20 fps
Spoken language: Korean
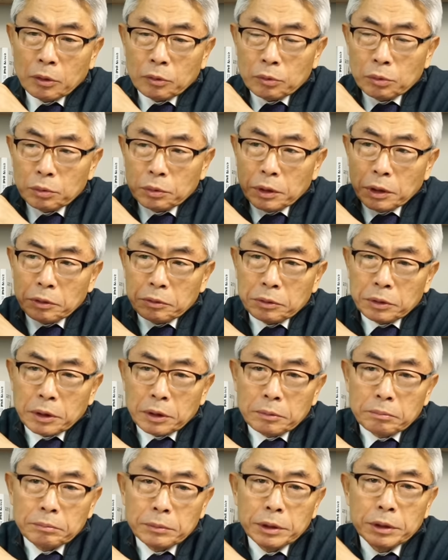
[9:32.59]

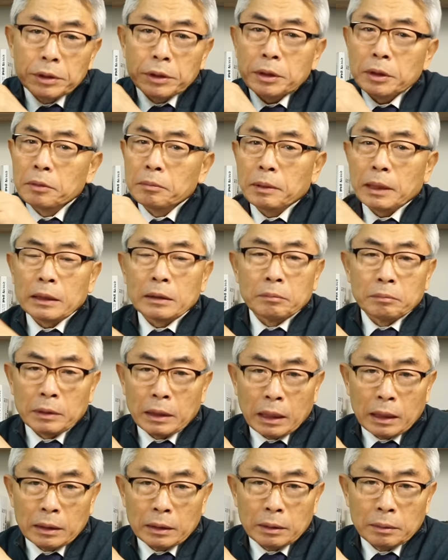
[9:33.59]
국회의원들은 민원을
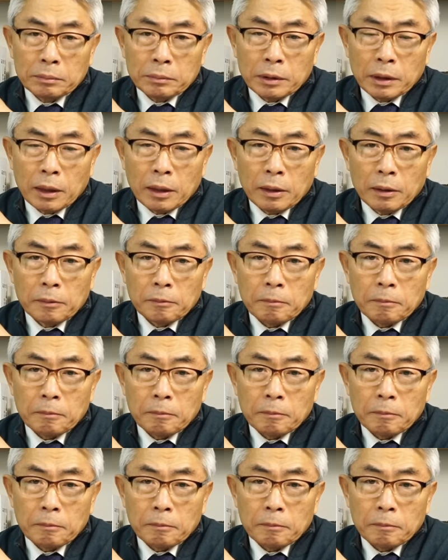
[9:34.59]
받으면 안 됩니다.